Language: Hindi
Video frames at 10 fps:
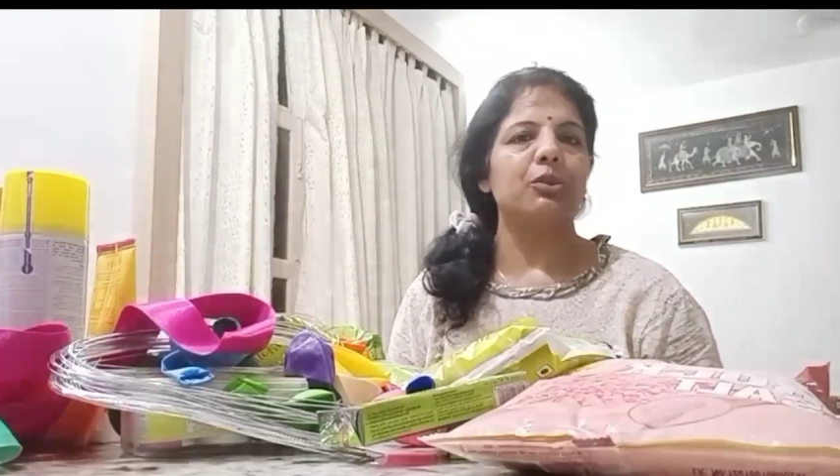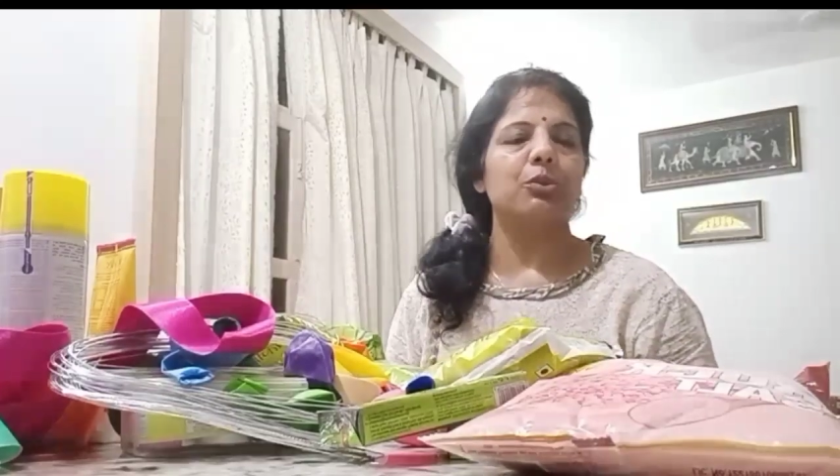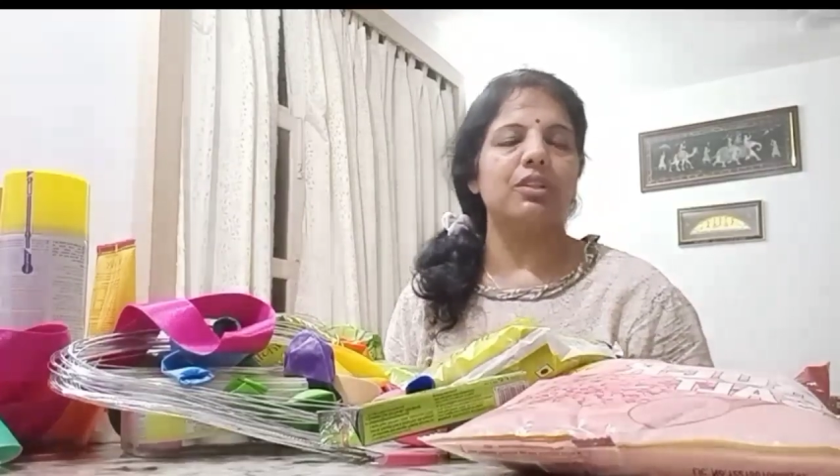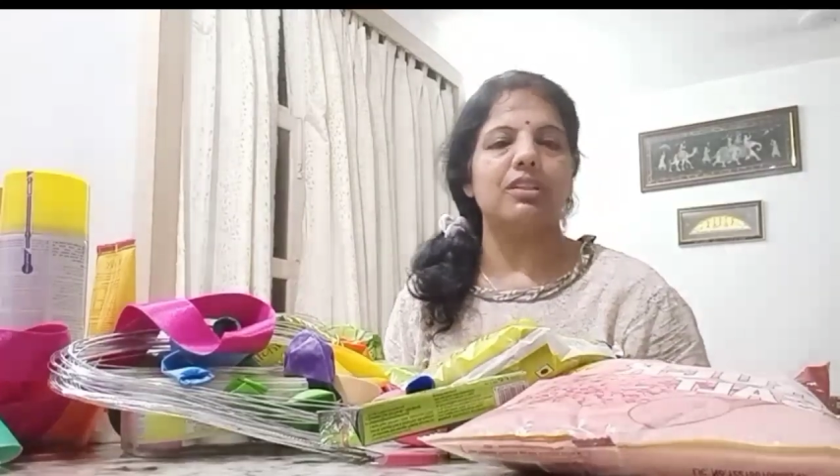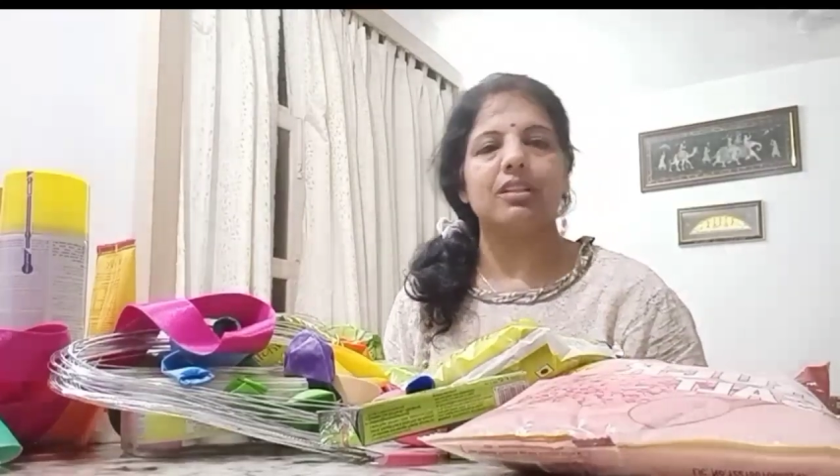तो
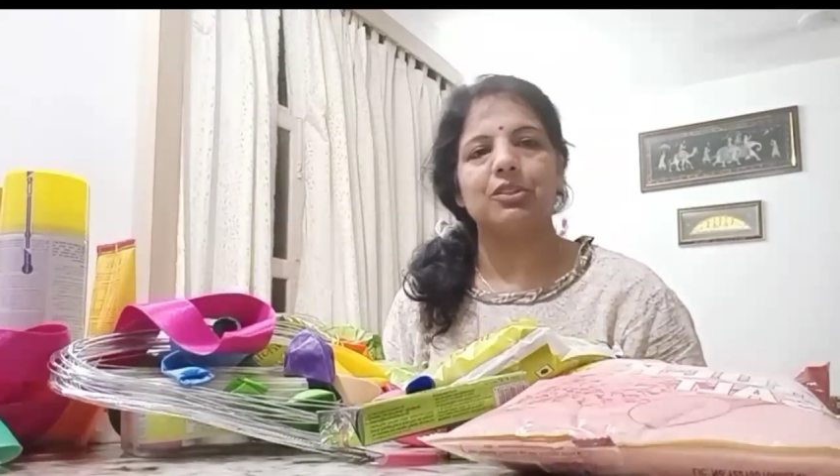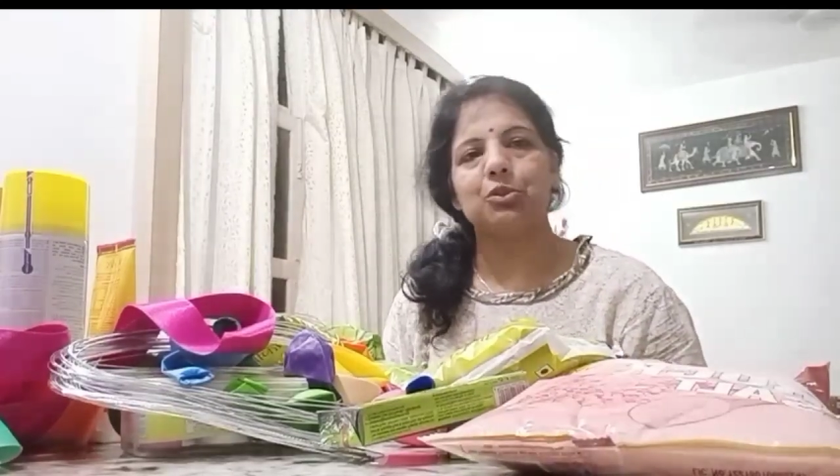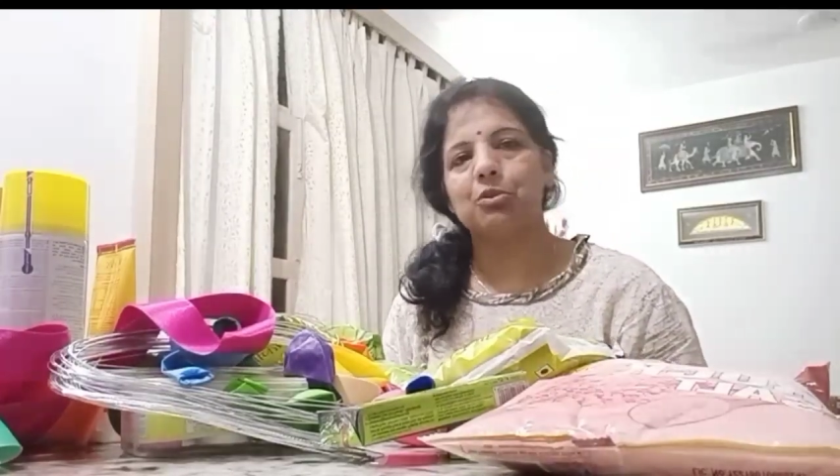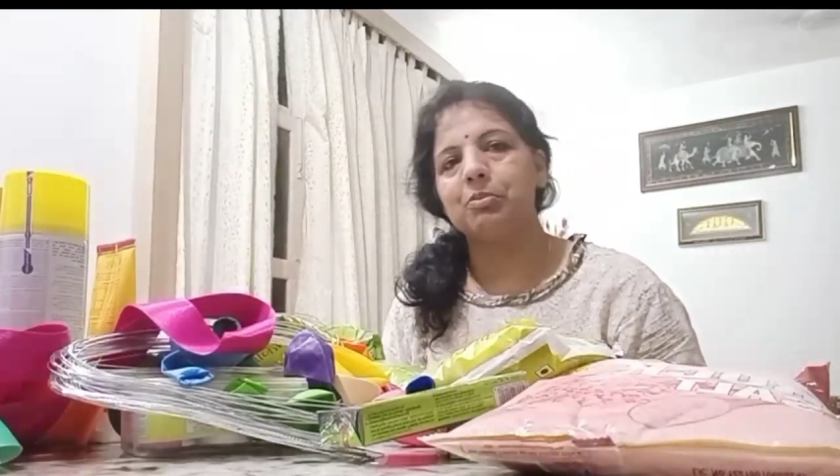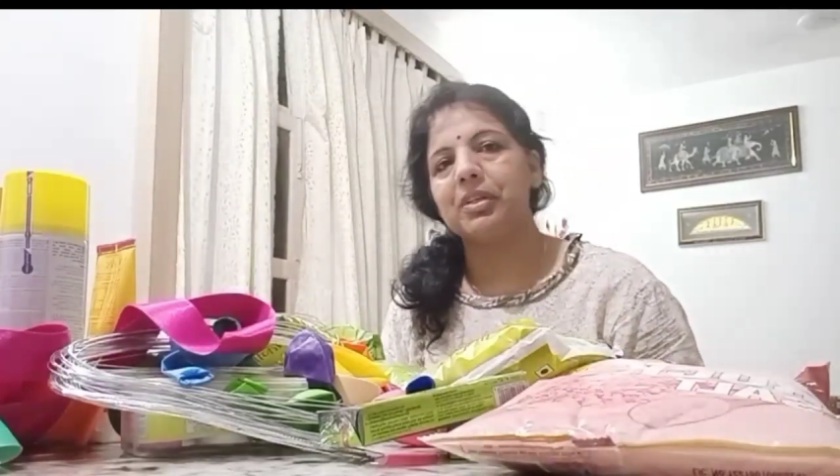इनका
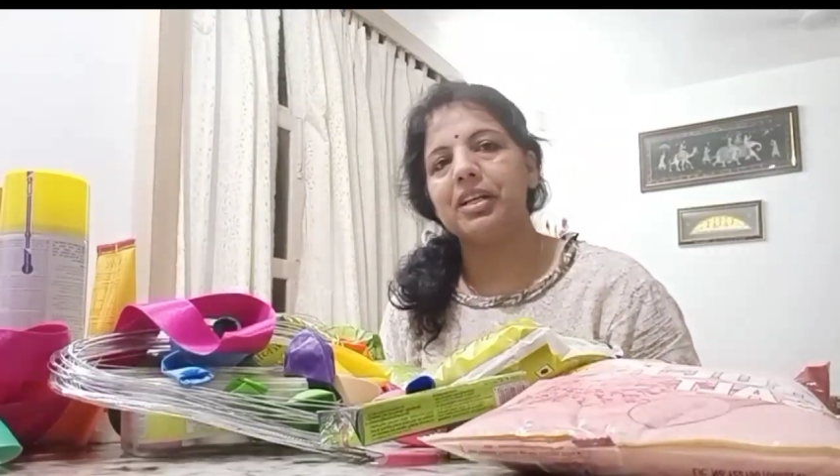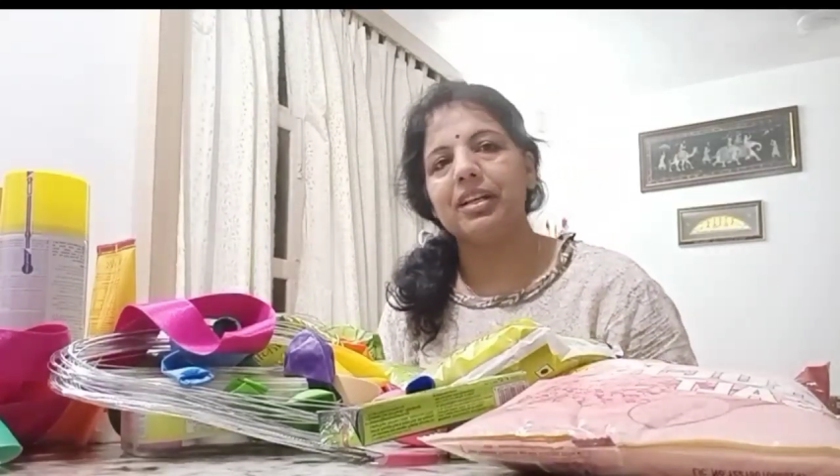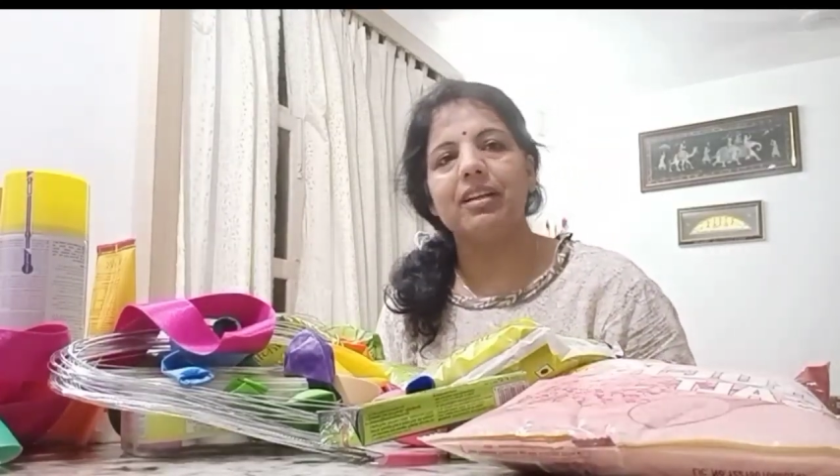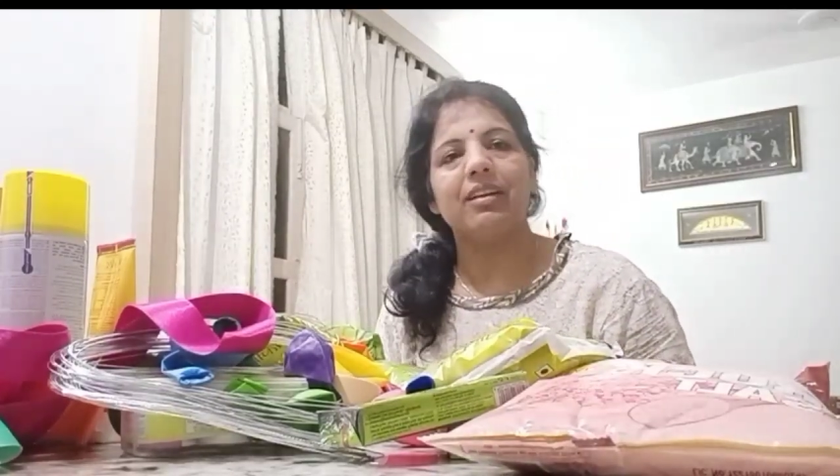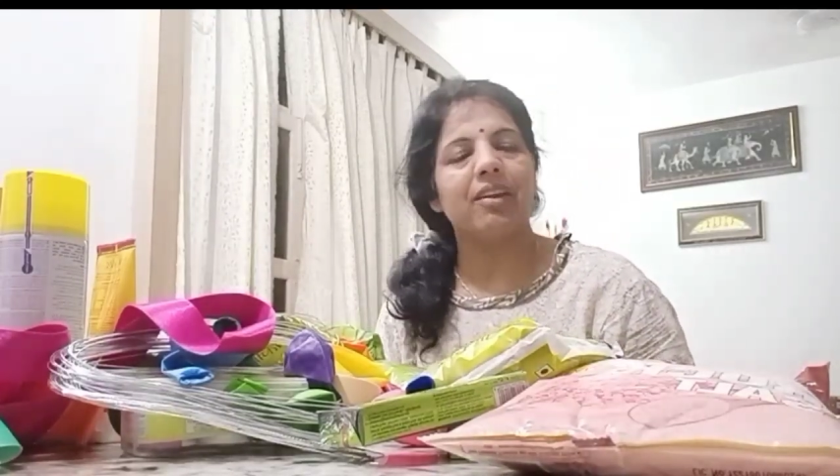जो ब्रीडिंग